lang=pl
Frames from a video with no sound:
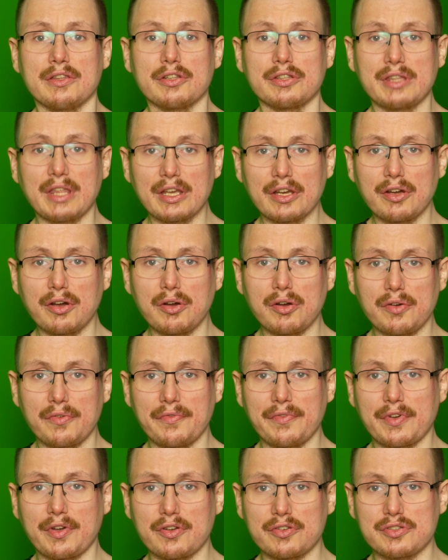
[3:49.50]
Do tego
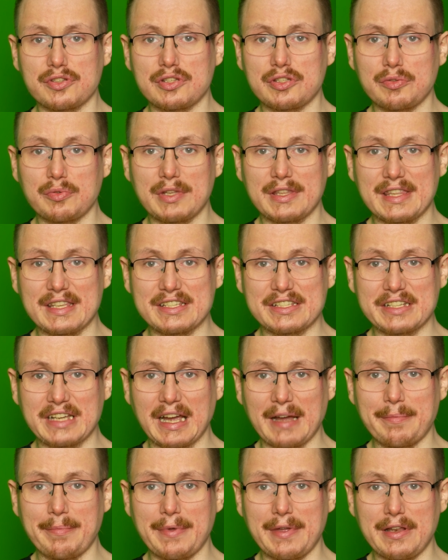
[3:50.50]
wykorzystuję też
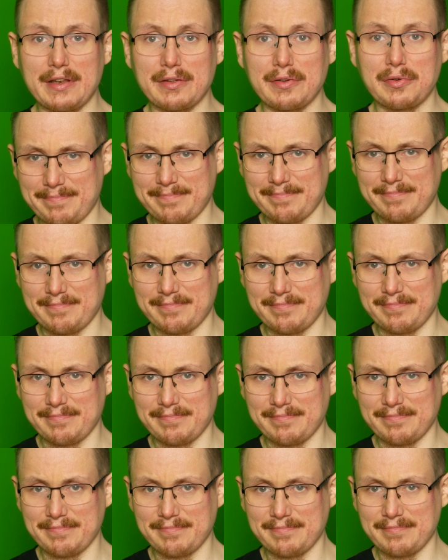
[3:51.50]
kabel mikro
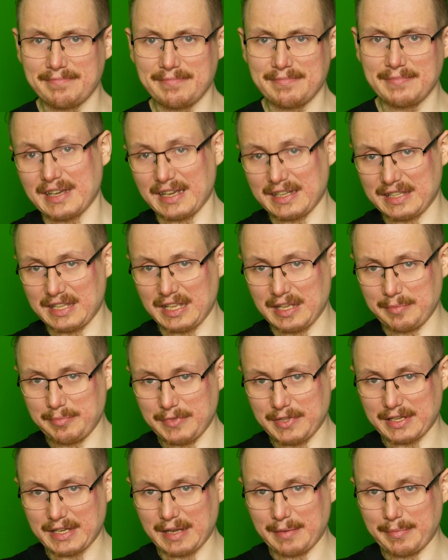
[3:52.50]
HDMI,
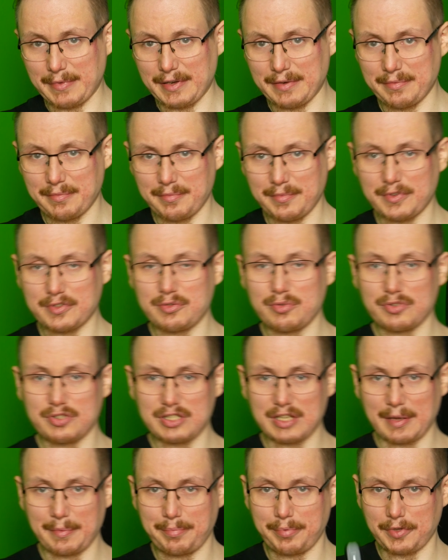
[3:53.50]
HDMI kabel, bo tu
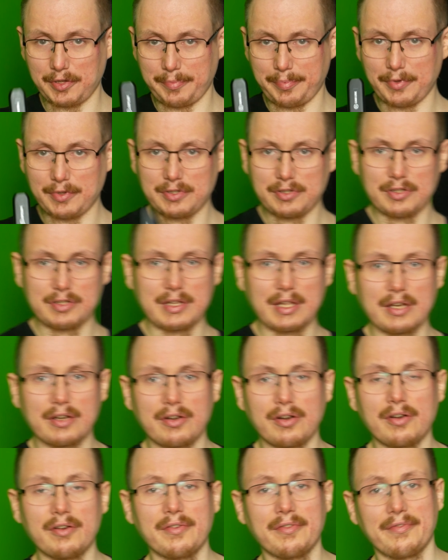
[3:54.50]
trzeba podpiąć do
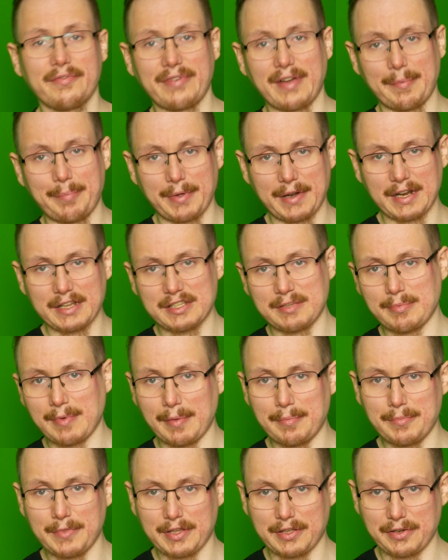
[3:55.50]
tego. W aparacie
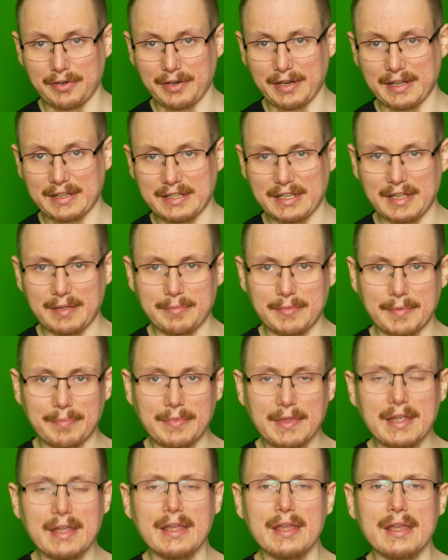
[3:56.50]
mam mikro HDMI.
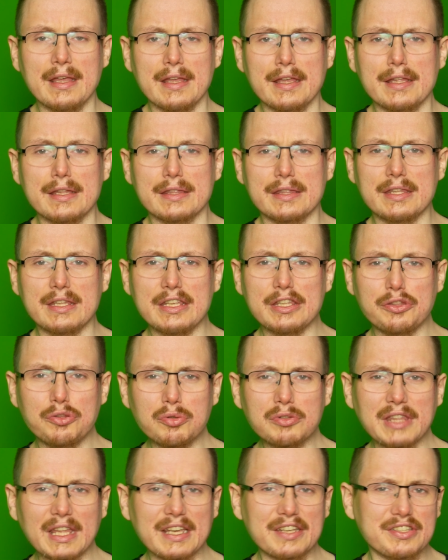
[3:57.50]
I
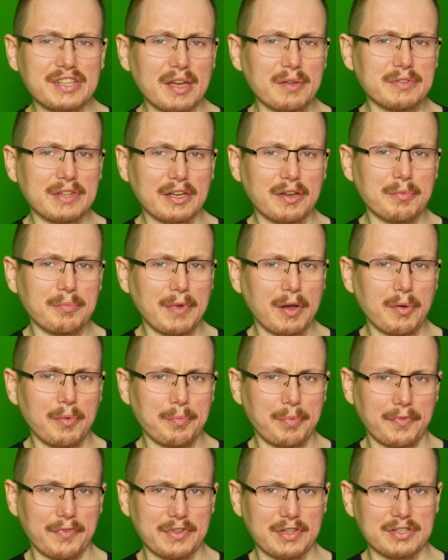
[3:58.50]
tutaj chciałem taką
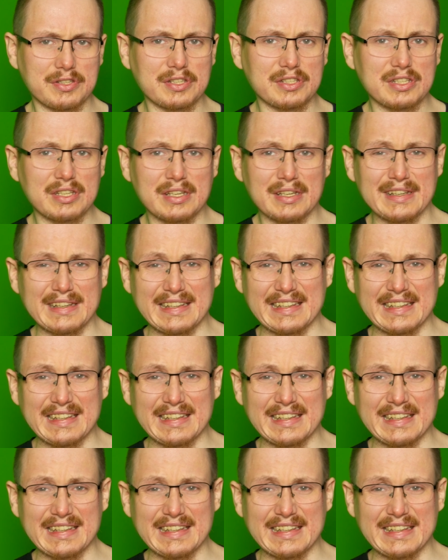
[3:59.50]
małą powiedzieć rzecz.